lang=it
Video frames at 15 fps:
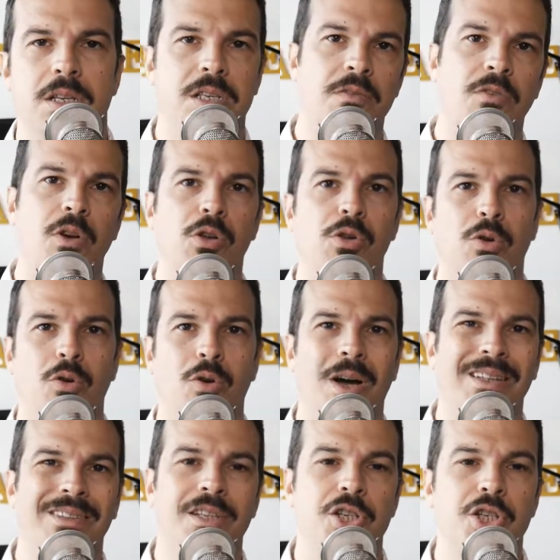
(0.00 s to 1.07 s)
si vogliono
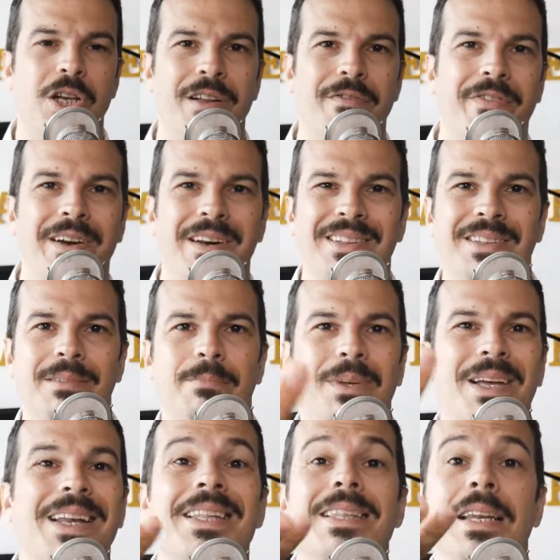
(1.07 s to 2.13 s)
atteggiare e far
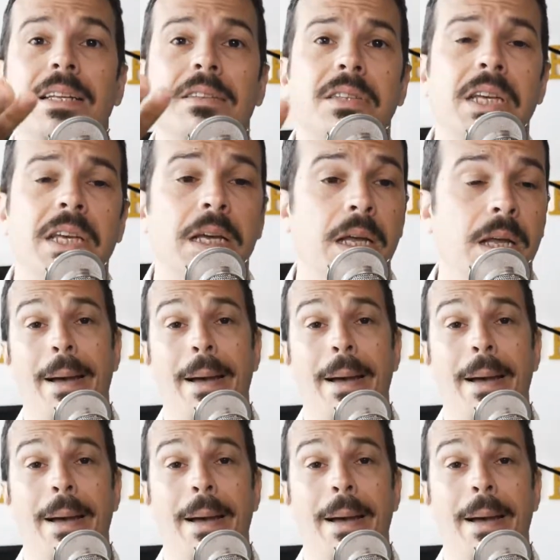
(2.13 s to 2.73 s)
credere a te.